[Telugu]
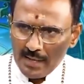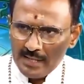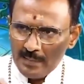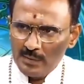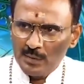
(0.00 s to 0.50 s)

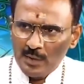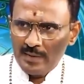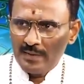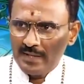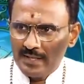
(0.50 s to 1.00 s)
ప్రథమ
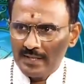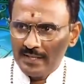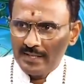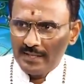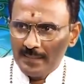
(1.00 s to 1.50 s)
సూత్రం
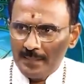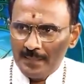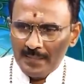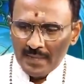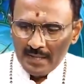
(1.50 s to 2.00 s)
ఏమిటంటే
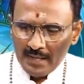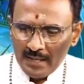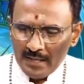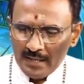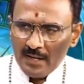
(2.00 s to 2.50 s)

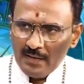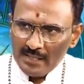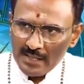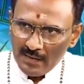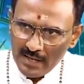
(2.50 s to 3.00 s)

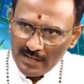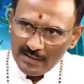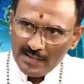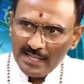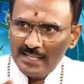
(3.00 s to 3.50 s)
తెల్లవారుజామున
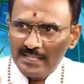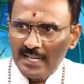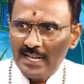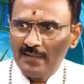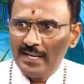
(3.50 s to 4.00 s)
ఐదు గంటలకు
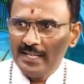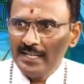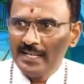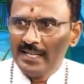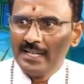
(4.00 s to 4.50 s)
నిద్ర లేవాలి
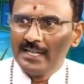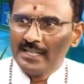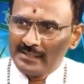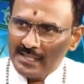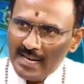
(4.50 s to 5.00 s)

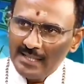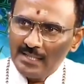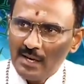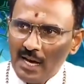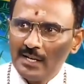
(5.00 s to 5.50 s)

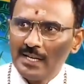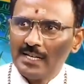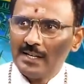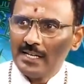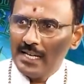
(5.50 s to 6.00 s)
సాయంత్రం ఆరు
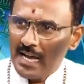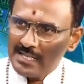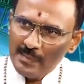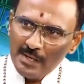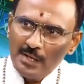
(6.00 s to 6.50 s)
గంటలకి ఆ
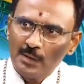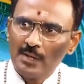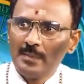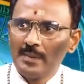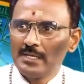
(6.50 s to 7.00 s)
సమయంలో
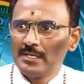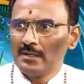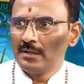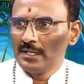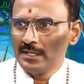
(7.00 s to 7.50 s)
ఎటువంటి
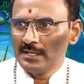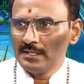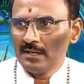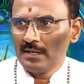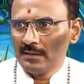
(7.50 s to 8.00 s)
పరిస్థితుల్లో
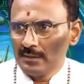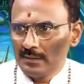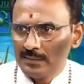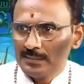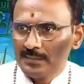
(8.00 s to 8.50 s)
నిద్రించరాదు
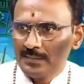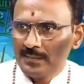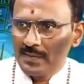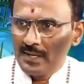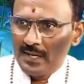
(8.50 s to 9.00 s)

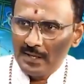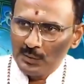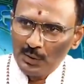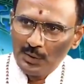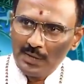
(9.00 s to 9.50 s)
అంటే
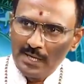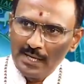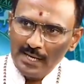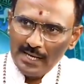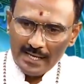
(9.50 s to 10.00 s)
సూర్యుడు
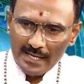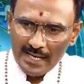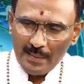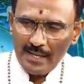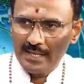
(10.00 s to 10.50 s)
ఉండగా
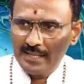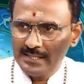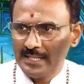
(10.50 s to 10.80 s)
కార్యకలాపాలన్నీ